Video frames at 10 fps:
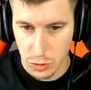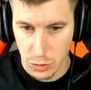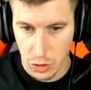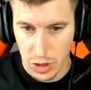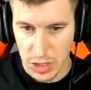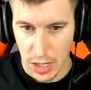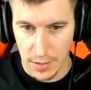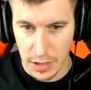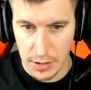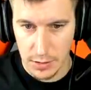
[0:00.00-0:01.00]
Los tres a la vez
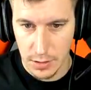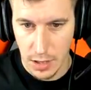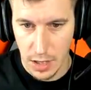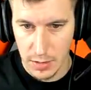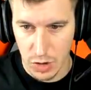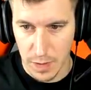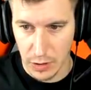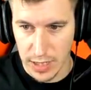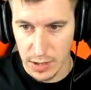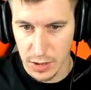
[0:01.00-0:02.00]
Hacemos
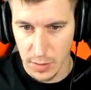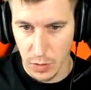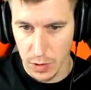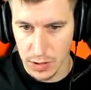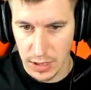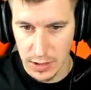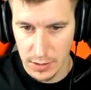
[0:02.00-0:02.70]
pelota, yo me cubro en ti